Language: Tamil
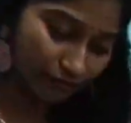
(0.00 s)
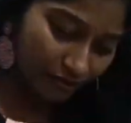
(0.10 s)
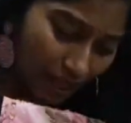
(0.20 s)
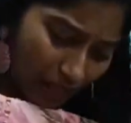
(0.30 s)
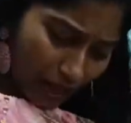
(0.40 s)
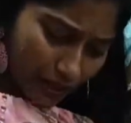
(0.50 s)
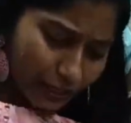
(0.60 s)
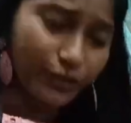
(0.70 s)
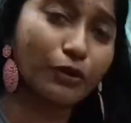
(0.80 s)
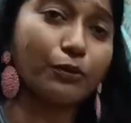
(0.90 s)
ஃப்ளேர்
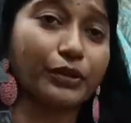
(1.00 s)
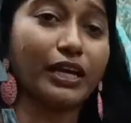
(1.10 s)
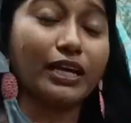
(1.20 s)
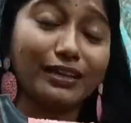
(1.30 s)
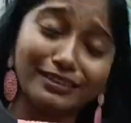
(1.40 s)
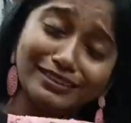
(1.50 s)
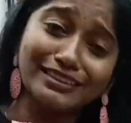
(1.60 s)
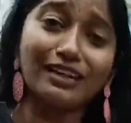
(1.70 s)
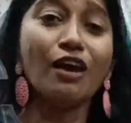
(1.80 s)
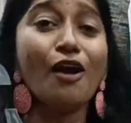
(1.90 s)
இருக்கக்கூடிய
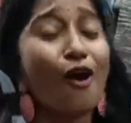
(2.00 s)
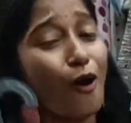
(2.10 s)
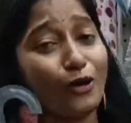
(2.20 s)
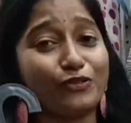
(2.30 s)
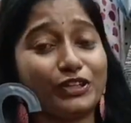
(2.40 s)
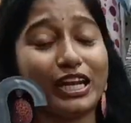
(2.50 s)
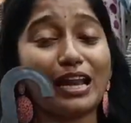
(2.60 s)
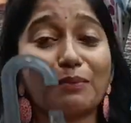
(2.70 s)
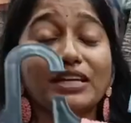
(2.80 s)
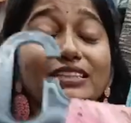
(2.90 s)
இந்த அவுட்ஃபிட்
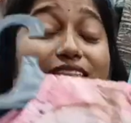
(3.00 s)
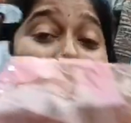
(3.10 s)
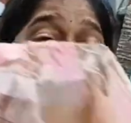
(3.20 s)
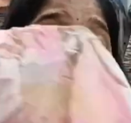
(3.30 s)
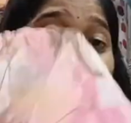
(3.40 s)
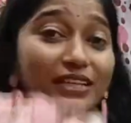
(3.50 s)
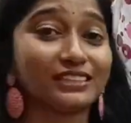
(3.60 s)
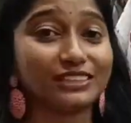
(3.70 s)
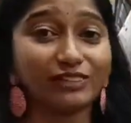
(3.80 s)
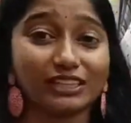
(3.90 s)
எல்லாமே த்ரீ
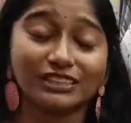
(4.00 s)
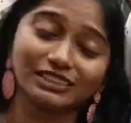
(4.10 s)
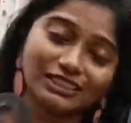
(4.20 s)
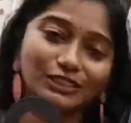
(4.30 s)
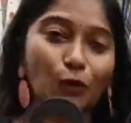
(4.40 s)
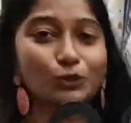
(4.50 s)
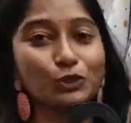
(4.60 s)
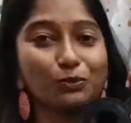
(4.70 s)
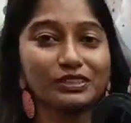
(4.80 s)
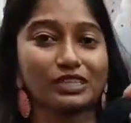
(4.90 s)
பீசஸ் வந்து ஜஸ்ட்
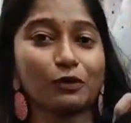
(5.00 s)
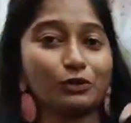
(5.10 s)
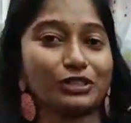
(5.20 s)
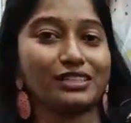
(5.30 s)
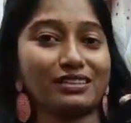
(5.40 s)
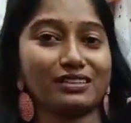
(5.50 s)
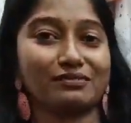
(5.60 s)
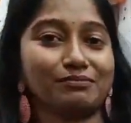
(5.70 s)
தௌசண்ட் ருபீஸ்க்கு தான் கொடுத்துட்ருக்காங்க